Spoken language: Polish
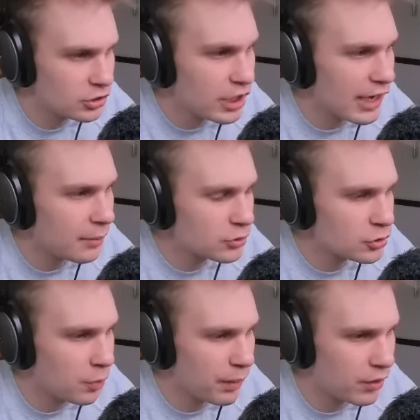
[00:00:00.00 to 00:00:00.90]
Czekaj, no. bo to
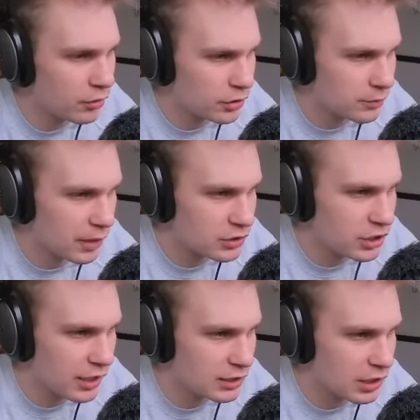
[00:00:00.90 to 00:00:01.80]
są pająki. No. Masz.
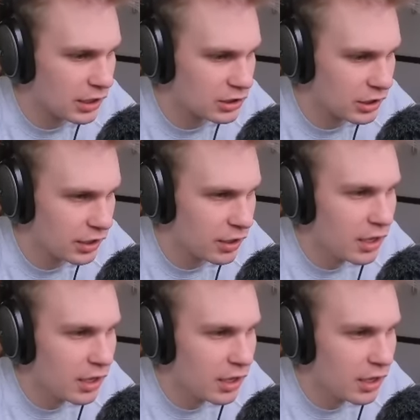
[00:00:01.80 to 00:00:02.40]
Czekaj, czekaj, no. czekaj.